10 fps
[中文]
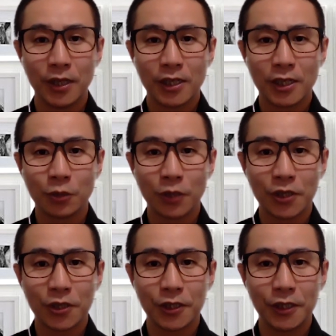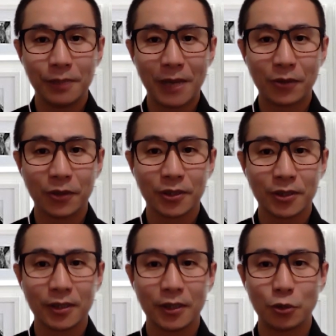针对涉及白俄罗
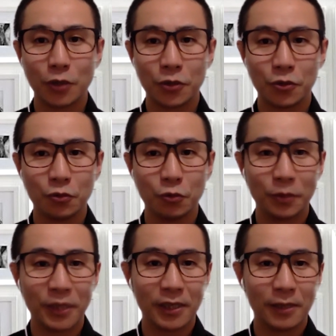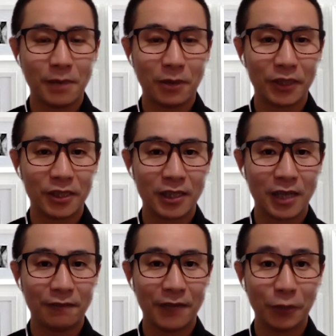斯选举舞弊和暴力镇
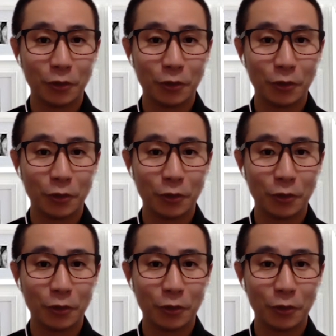压反